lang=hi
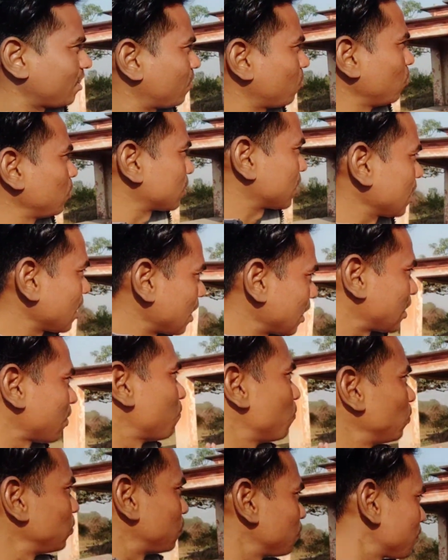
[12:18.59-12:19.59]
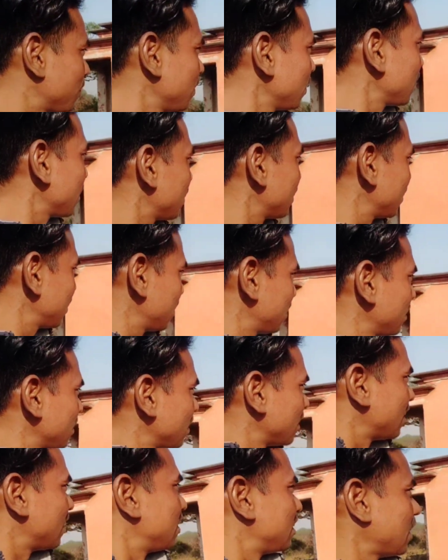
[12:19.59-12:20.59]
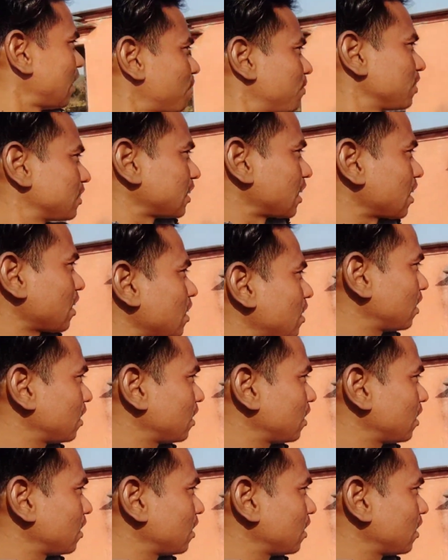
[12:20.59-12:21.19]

तो इसकी ख़त्म हो चुकी है यहाँ पे सर